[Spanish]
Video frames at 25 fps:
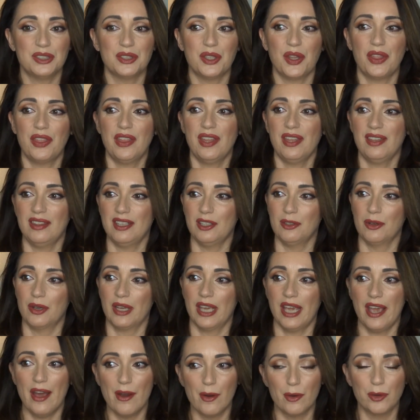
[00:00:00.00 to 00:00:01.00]
Entonces digo,
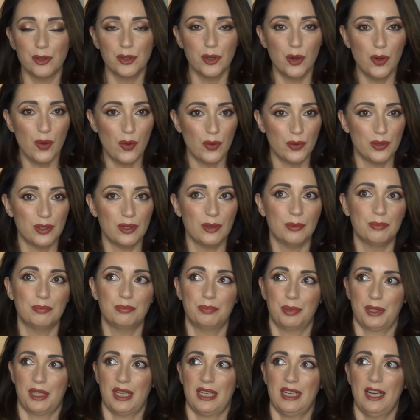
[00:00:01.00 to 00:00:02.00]
¿qué hago? No lo,
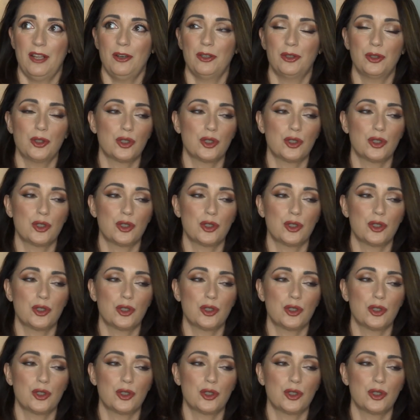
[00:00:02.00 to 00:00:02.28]
porque claro,